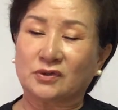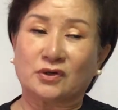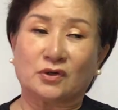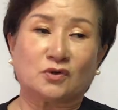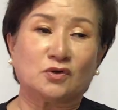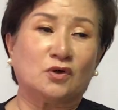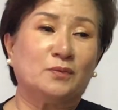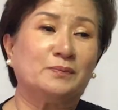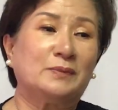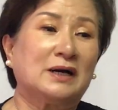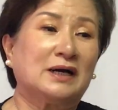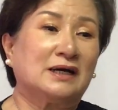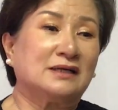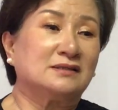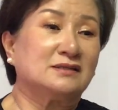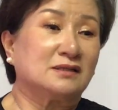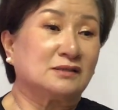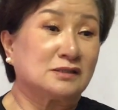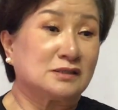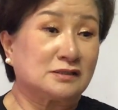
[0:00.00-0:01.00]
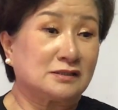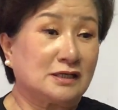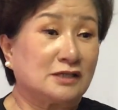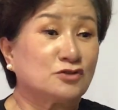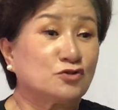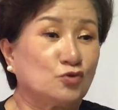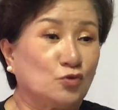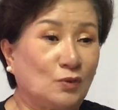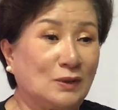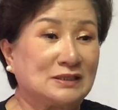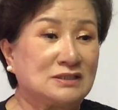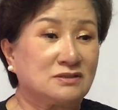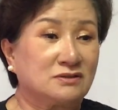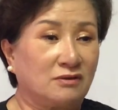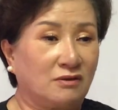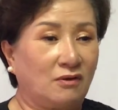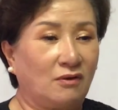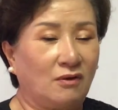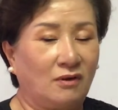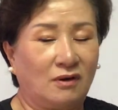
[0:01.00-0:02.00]
그래서 그 엄마가 이제 찾으러
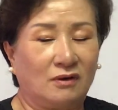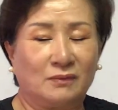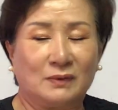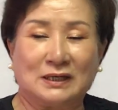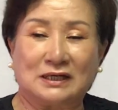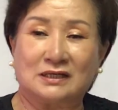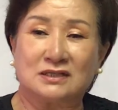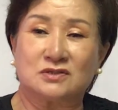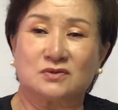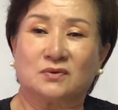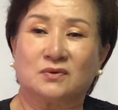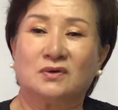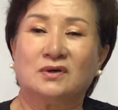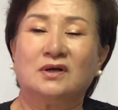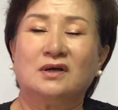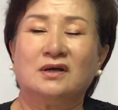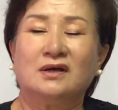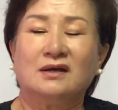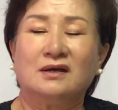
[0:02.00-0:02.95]
왔어요. 와가지고